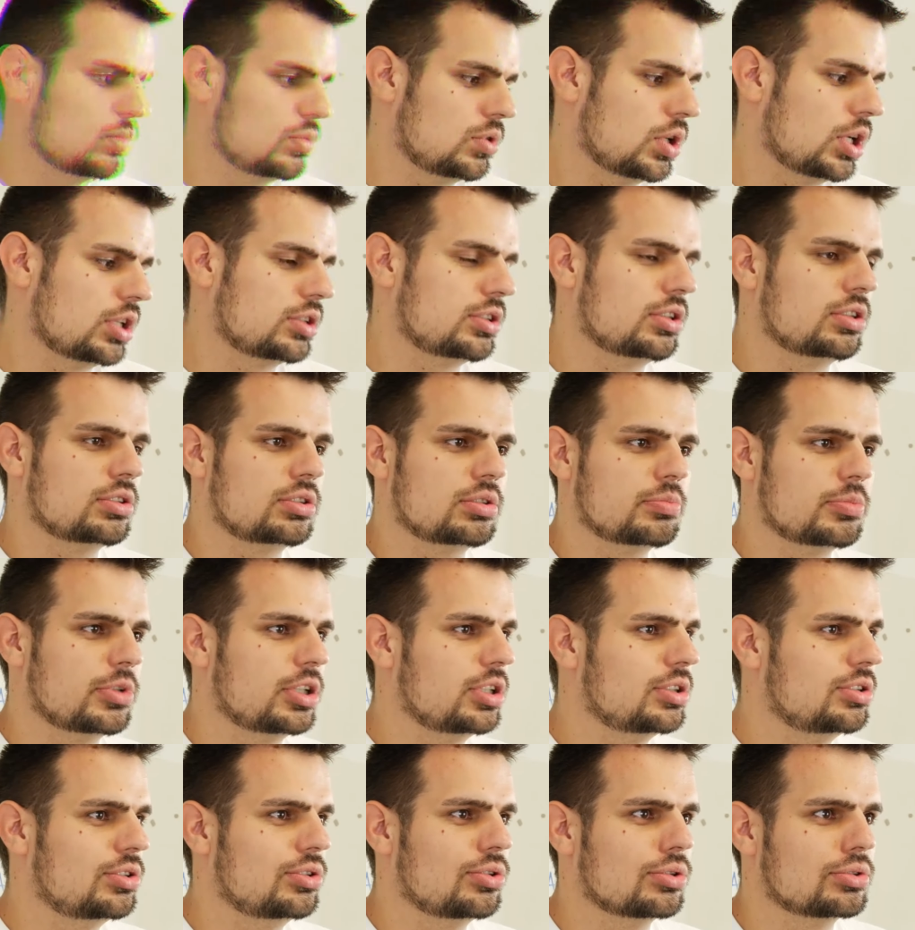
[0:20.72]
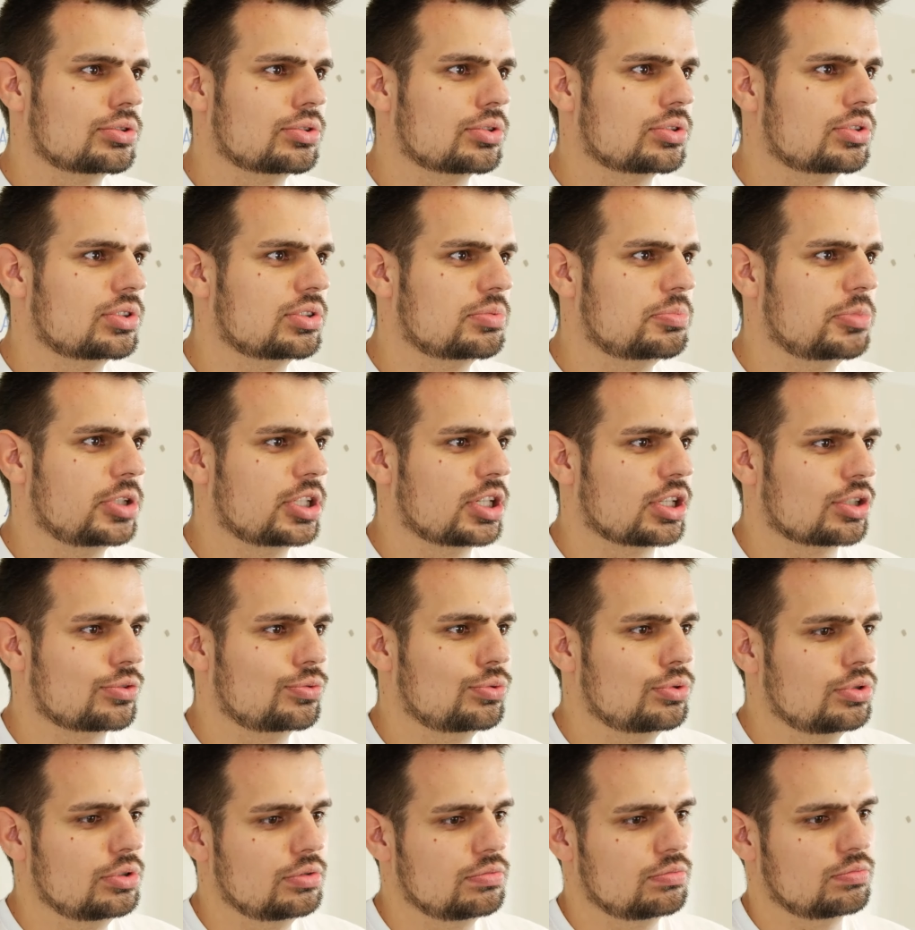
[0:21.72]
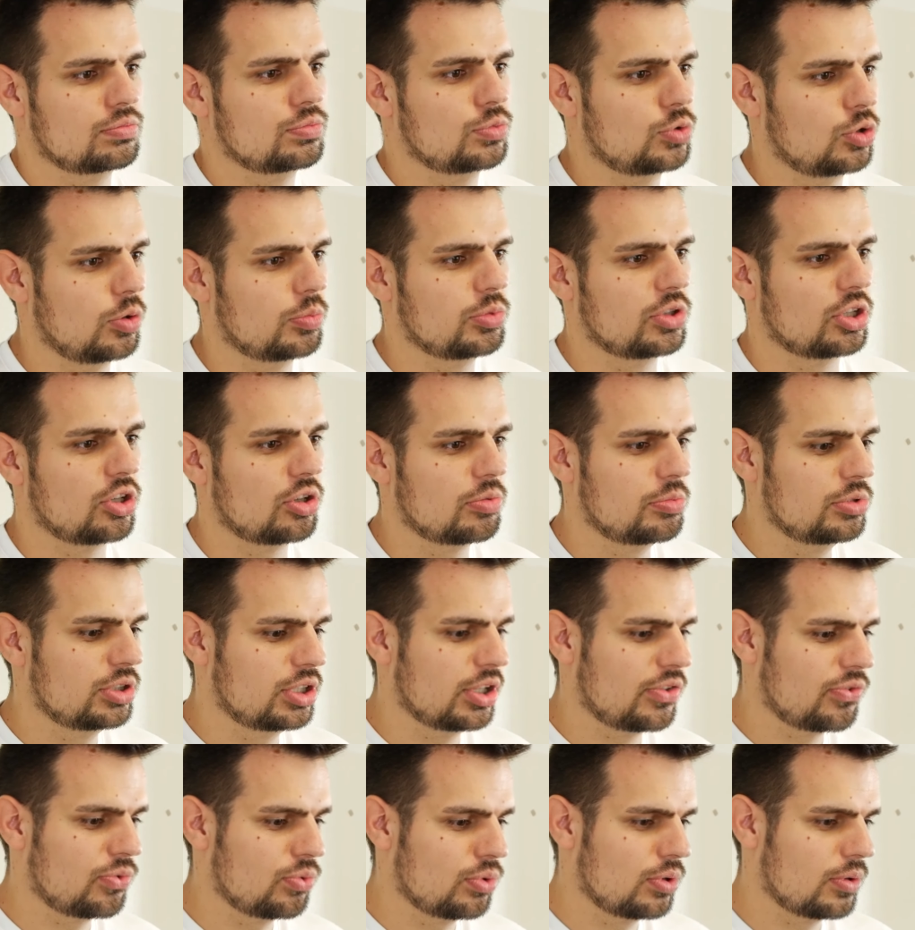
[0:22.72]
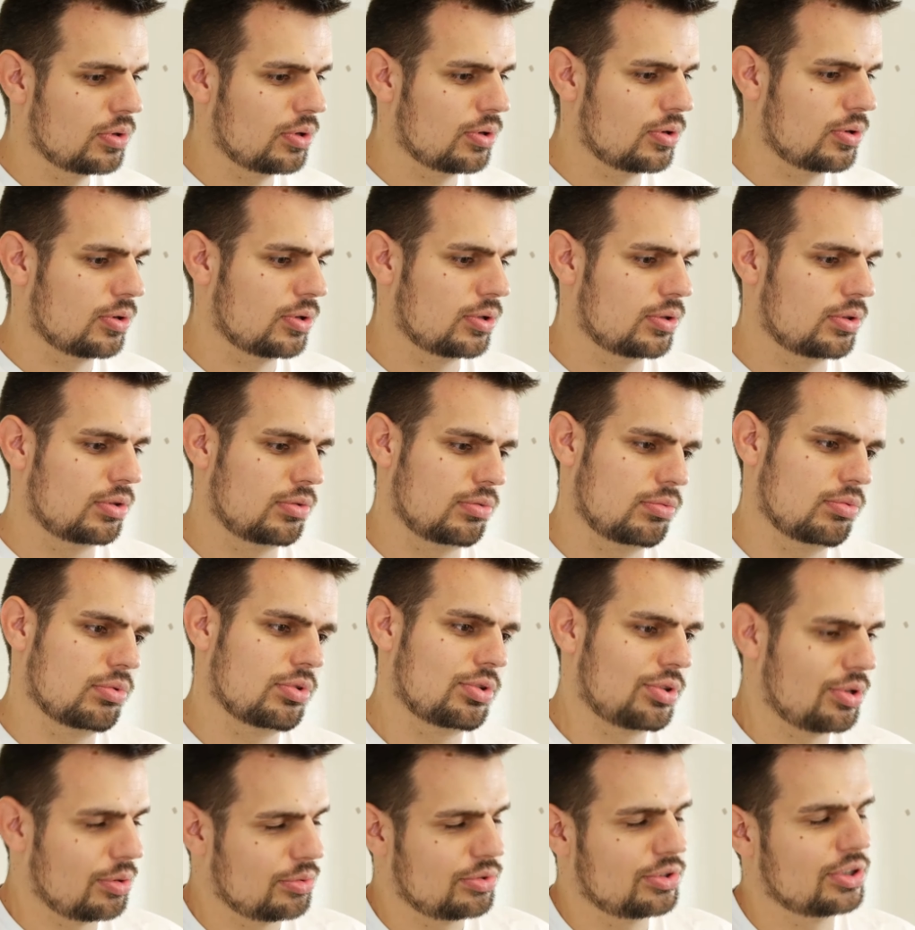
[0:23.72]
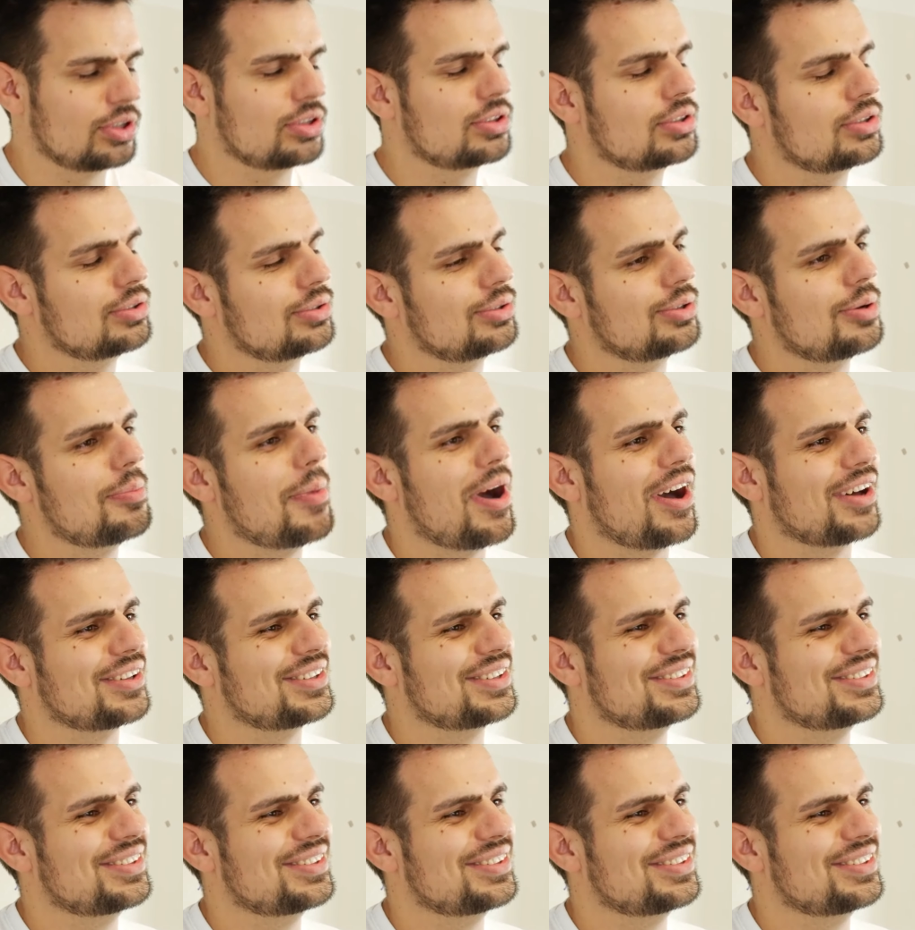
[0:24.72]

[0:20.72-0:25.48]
Der hat halt gemeint, dort Source ist mega cool, komm doch auch mit dazu und das habe ich halt gemacht.